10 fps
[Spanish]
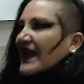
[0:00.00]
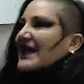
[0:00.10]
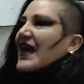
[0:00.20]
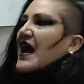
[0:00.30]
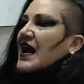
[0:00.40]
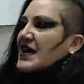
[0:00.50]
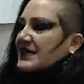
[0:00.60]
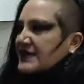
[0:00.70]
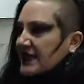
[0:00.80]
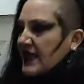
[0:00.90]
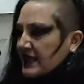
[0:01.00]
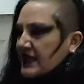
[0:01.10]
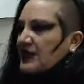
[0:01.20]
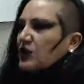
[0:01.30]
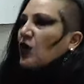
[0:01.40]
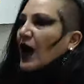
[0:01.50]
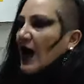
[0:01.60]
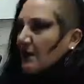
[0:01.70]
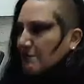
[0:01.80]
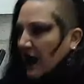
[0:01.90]
que ha encendido
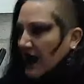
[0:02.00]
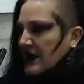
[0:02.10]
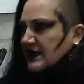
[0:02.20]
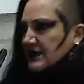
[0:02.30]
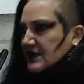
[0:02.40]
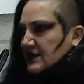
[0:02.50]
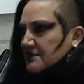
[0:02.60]
al país